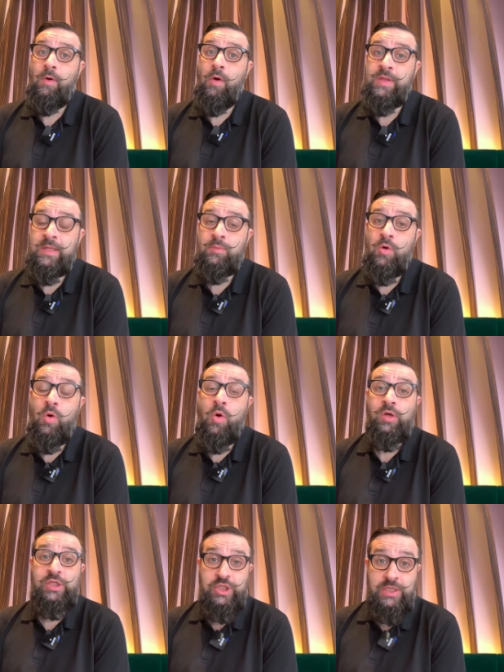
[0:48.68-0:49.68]
honnêtement
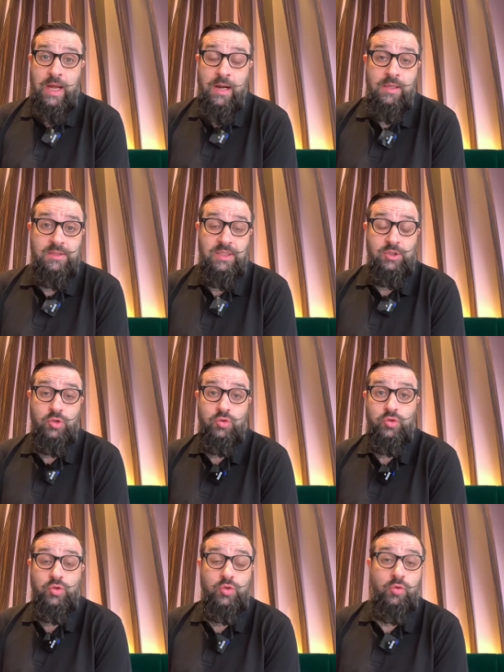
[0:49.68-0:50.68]
originales, ça
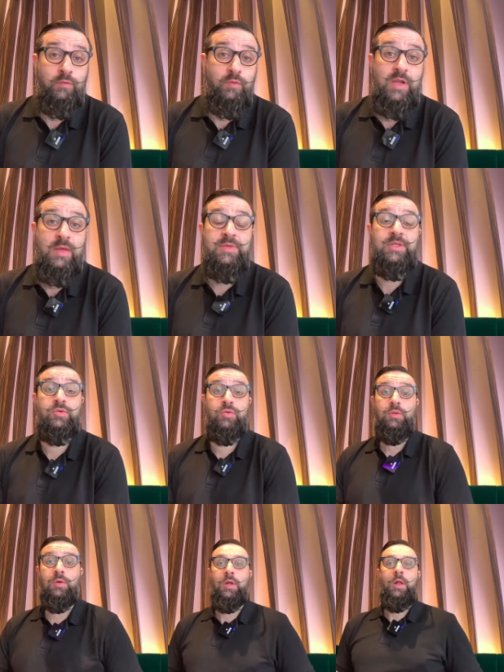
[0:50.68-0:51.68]
change de ce qu'on voit
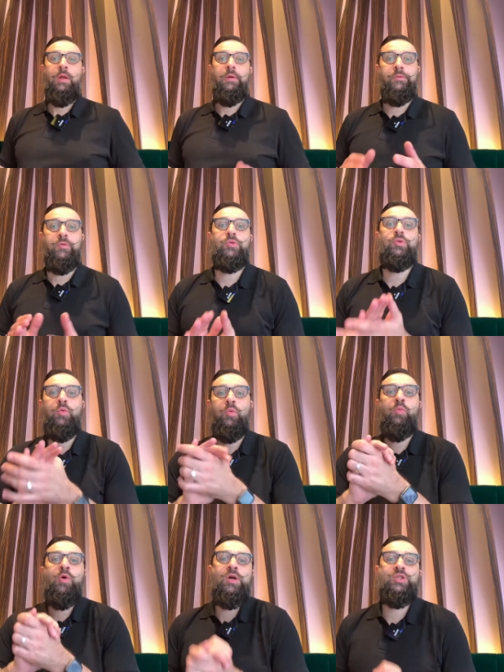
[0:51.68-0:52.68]
d'habitude. Donc
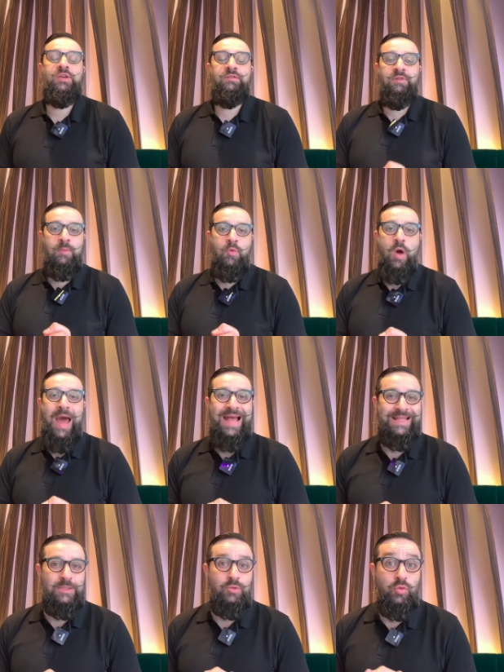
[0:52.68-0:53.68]
moi j'ai vraiment
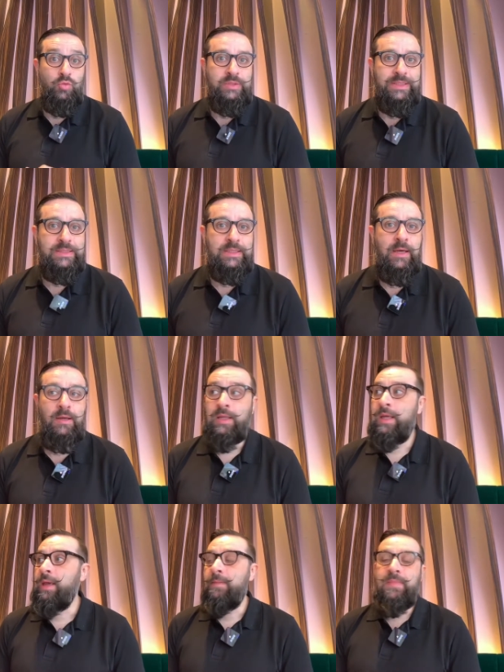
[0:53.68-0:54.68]
hâte de goûter ça,
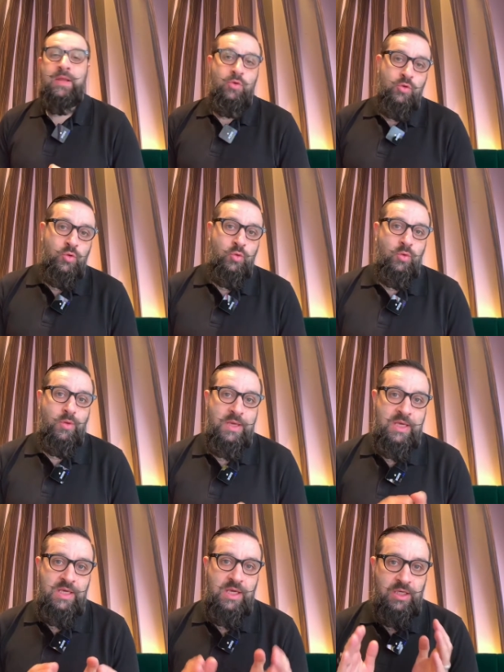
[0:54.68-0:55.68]
mais le lieu
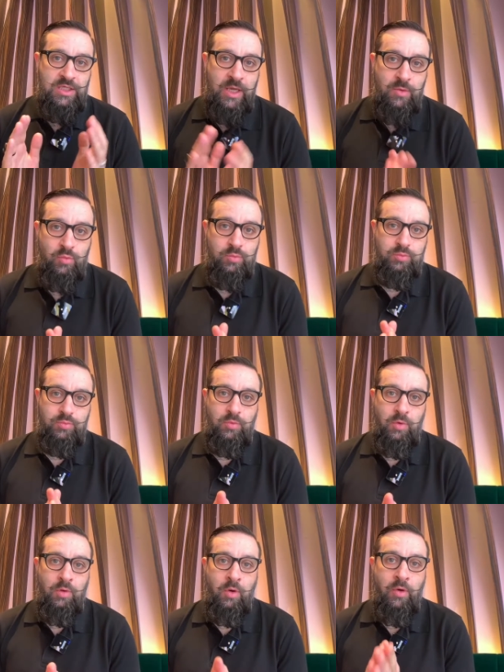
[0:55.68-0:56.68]
est canon.
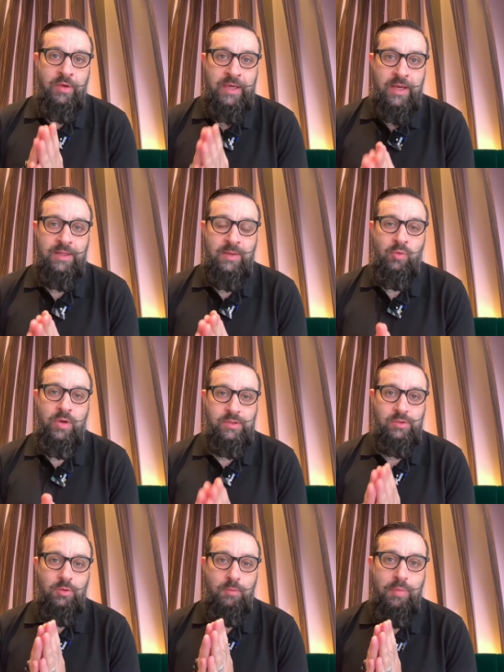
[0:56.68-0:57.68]
Regardez-moi
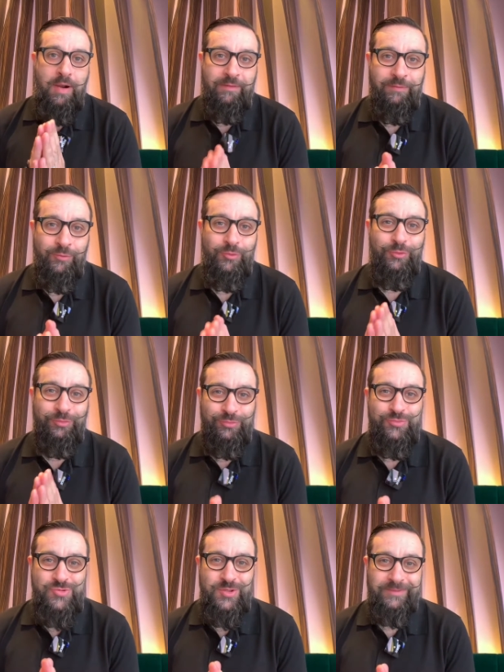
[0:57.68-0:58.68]
ce plafond de fou.